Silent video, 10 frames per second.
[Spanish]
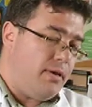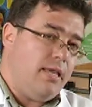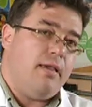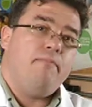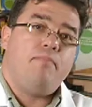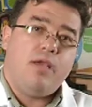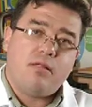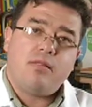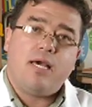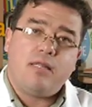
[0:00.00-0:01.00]
y,
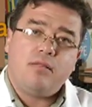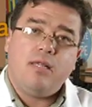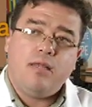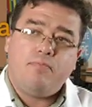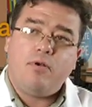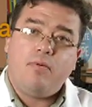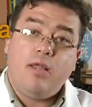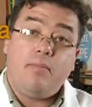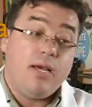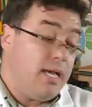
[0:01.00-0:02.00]
empieza a así el
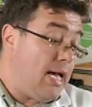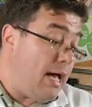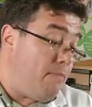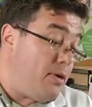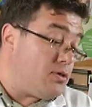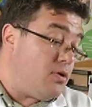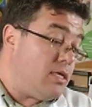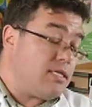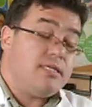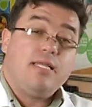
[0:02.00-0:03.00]
problema. Hay
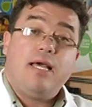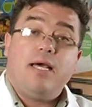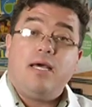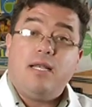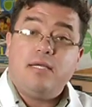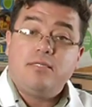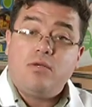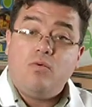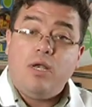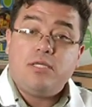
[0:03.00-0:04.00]
personas que es la
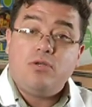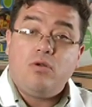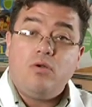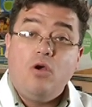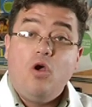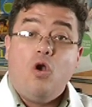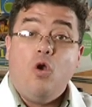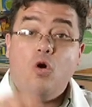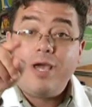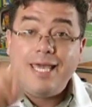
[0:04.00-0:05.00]
circulación
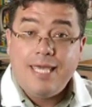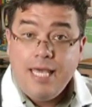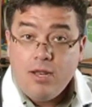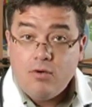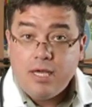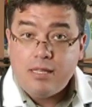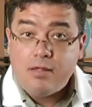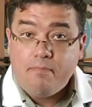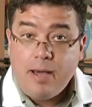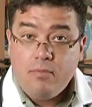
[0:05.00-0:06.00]
lo que quiero que
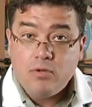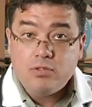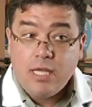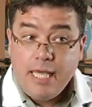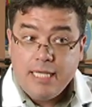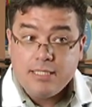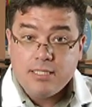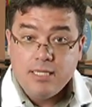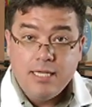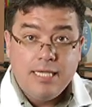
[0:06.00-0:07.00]
sepamos
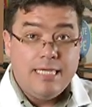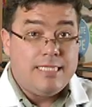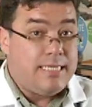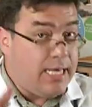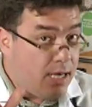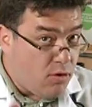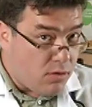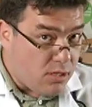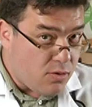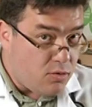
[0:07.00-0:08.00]
es, sin que
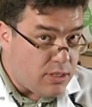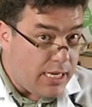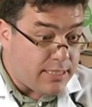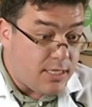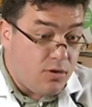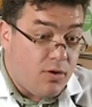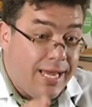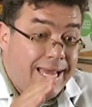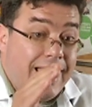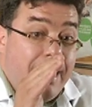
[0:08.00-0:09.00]
nos escuche la
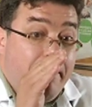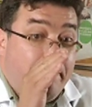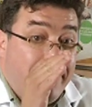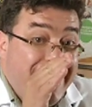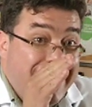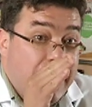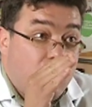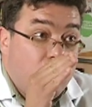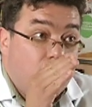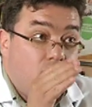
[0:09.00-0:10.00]
señora, venga
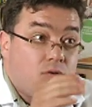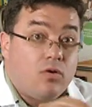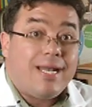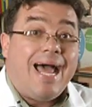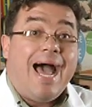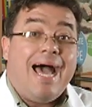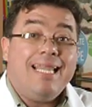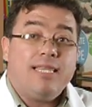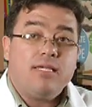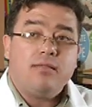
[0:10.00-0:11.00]
con el doctor
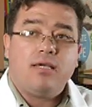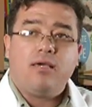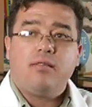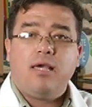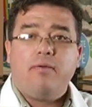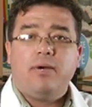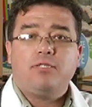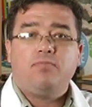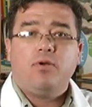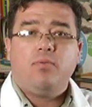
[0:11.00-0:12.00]
antes de que sea
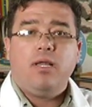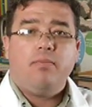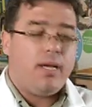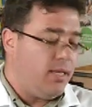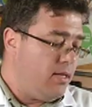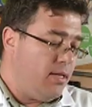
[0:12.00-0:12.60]
más problema.